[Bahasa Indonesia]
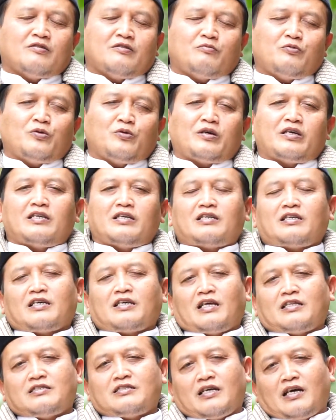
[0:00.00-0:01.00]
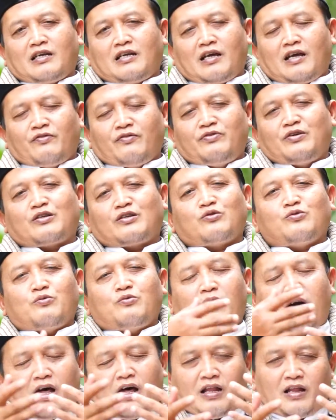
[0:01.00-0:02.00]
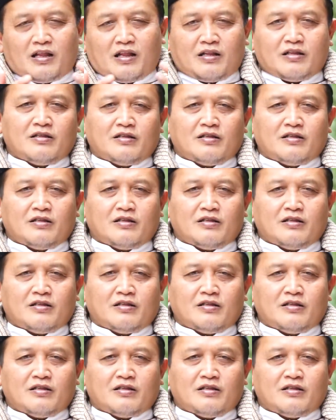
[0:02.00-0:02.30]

mungkin dengan cara virtual